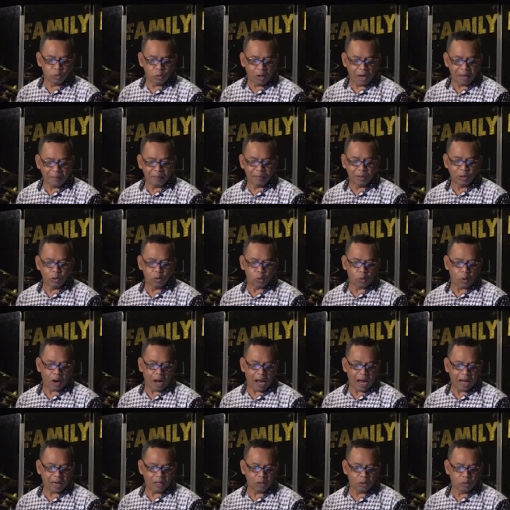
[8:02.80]
Tuhan menyuruh
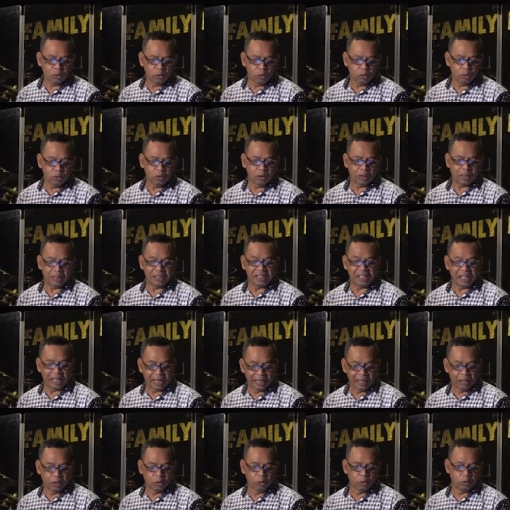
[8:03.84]
aku ke
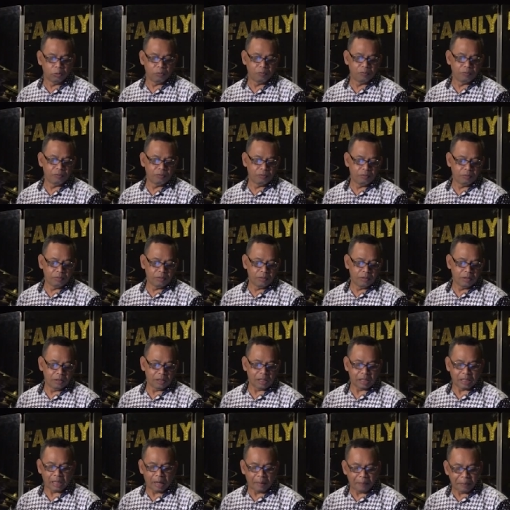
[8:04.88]
Yeriko.
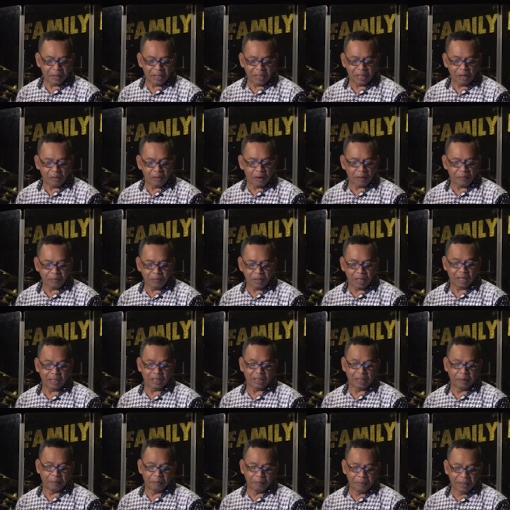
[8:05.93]
Tetapi jawabnya,
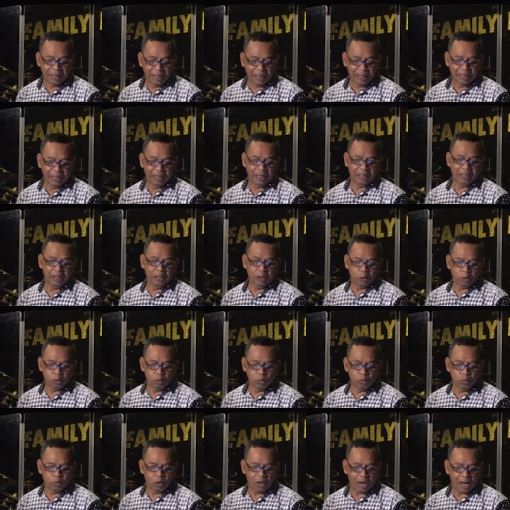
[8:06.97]
demi
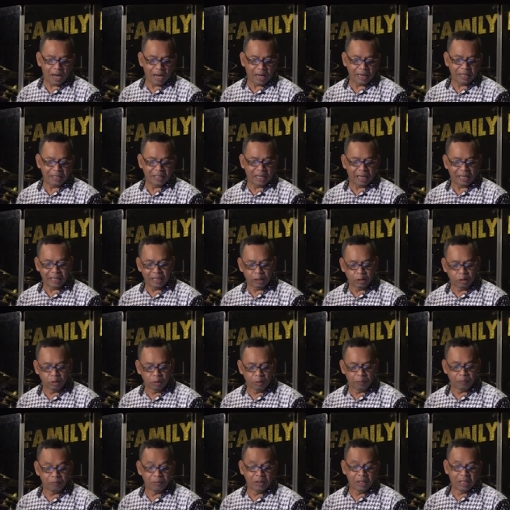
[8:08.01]
Tuhan yang
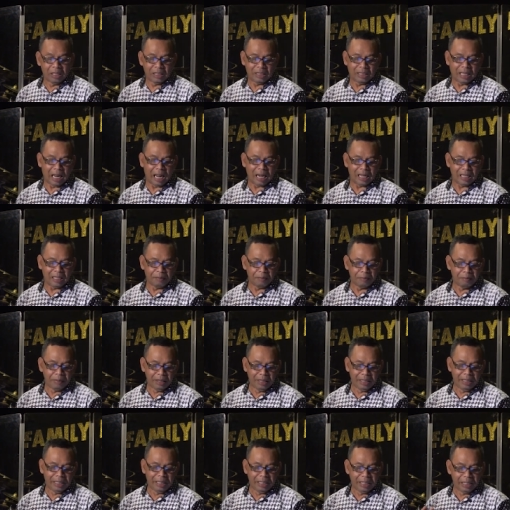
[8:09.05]
hidup dan
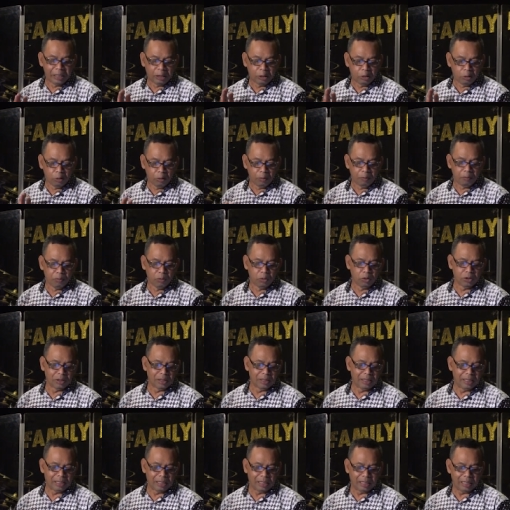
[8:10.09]
demi hidupmu
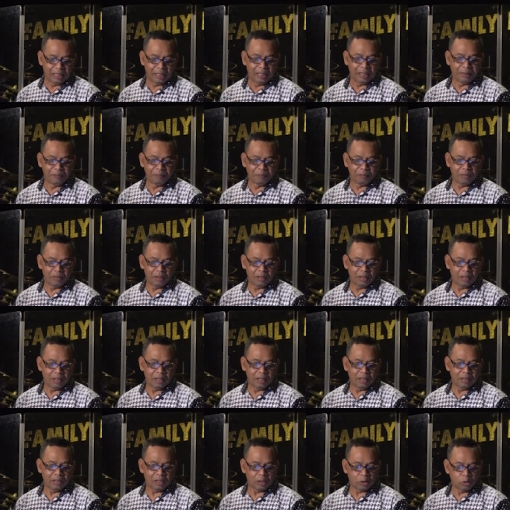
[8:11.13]
sendiri,
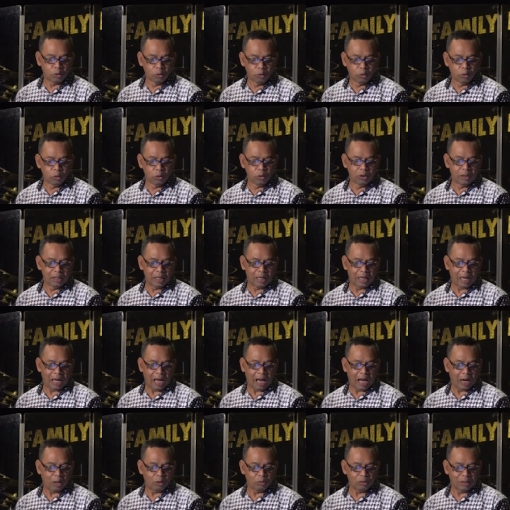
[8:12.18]
sesungguhnya
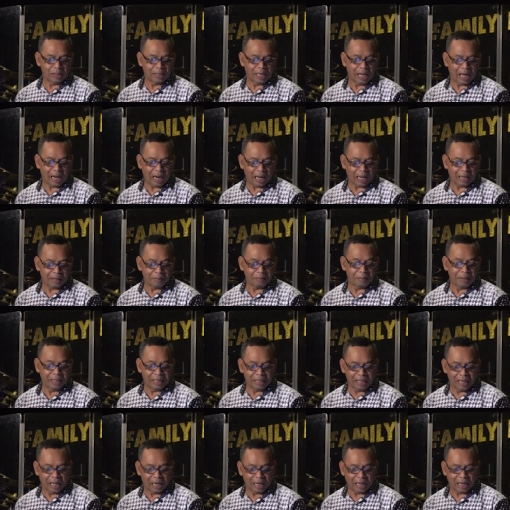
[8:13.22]
aku tidak akan
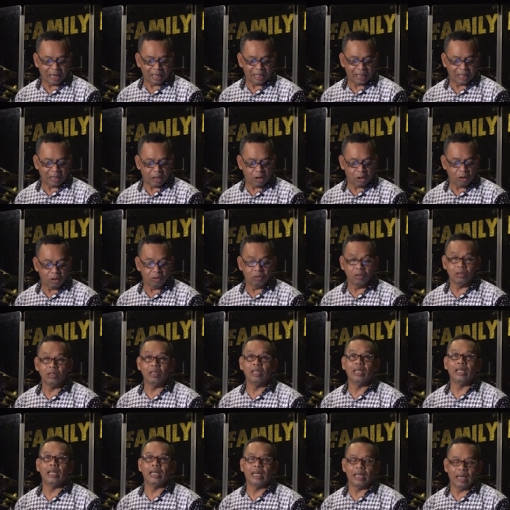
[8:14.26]
meninggalkan engkau.
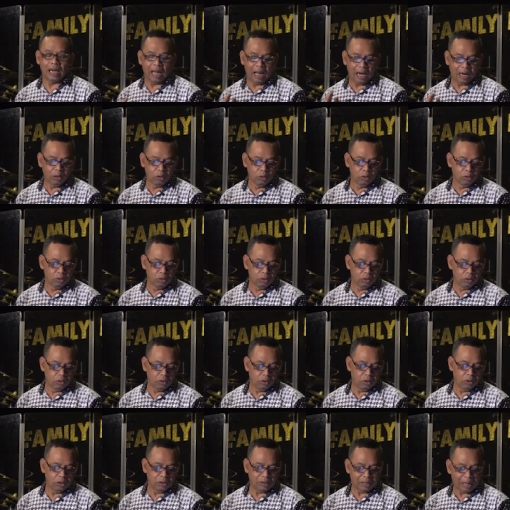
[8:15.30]
Lalu
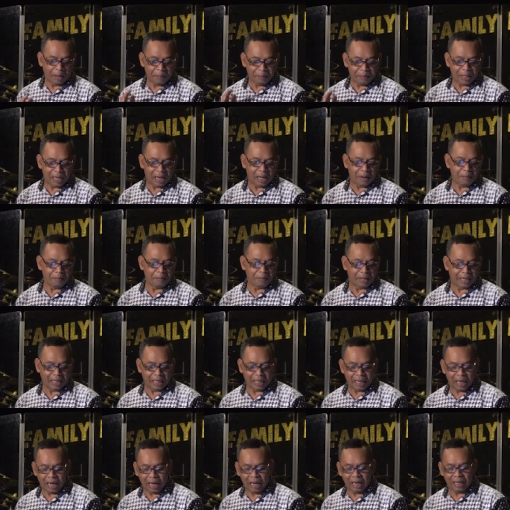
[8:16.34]
sampailah
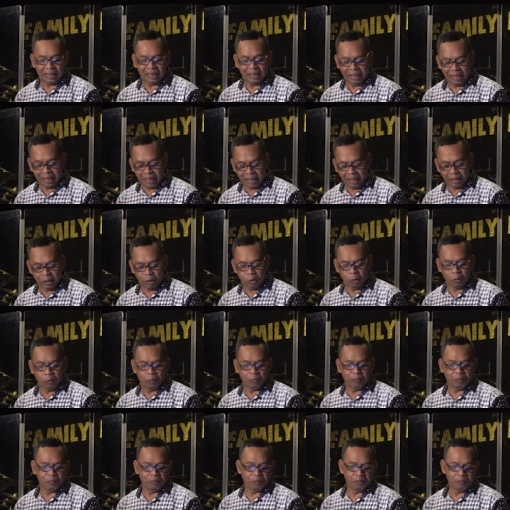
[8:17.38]
mereka di Yeriko.